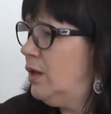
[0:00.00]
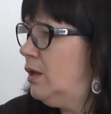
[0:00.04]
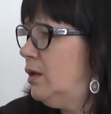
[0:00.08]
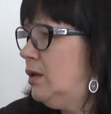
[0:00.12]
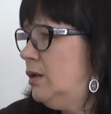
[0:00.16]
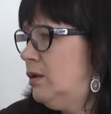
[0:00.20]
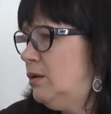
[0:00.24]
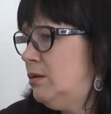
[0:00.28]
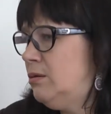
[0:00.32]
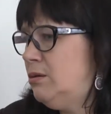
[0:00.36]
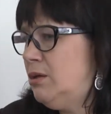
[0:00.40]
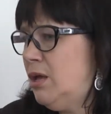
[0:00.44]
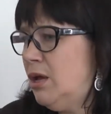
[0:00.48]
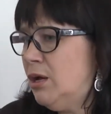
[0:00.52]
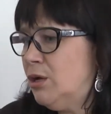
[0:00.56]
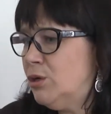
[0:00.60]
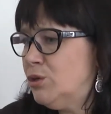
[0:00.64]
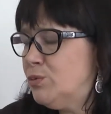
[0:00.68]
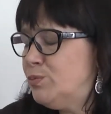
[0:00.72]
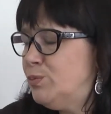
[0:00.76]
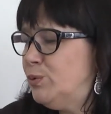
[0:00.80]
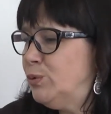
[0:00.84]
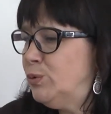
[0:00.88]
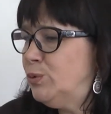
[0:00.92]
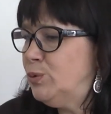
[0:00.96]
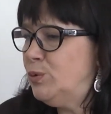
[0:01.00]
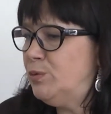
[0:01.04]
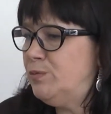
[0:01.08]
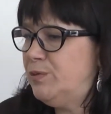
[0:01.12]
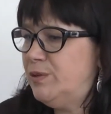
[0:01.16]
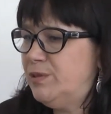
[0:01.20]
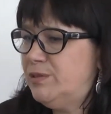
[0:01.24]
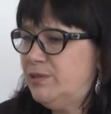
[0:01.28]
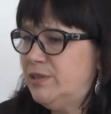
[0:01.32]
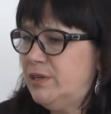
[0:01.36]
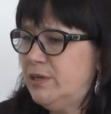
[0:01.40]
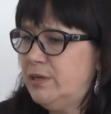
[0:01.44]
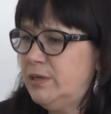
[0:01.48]
E, jak z punktu
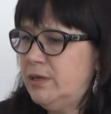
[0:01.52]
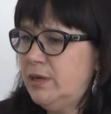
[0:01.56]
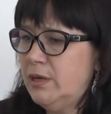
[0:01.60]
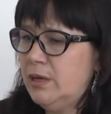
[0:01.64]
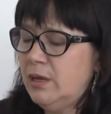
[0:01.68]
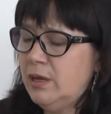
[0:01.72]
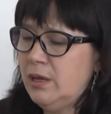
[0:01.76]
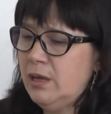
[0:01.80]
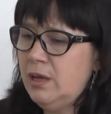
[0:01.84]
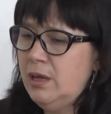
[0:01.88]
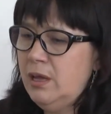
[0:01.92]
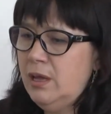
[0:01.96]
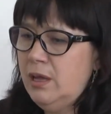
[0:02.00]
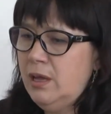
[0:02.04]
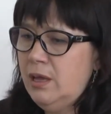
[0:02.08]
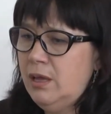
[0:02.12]
widzenia